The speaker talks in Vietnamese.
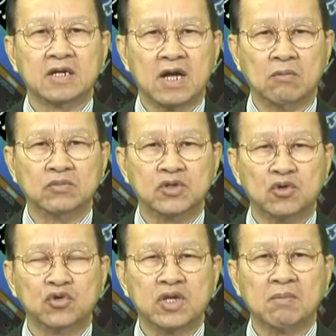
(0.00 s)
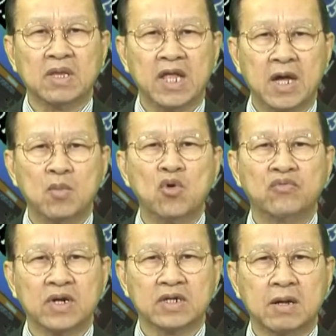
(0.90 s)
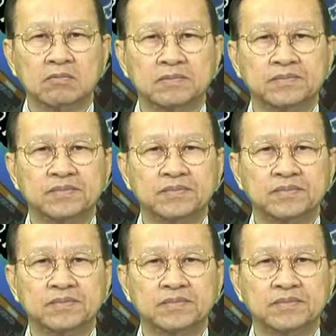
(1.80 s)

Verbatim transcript: cộng 0.04%.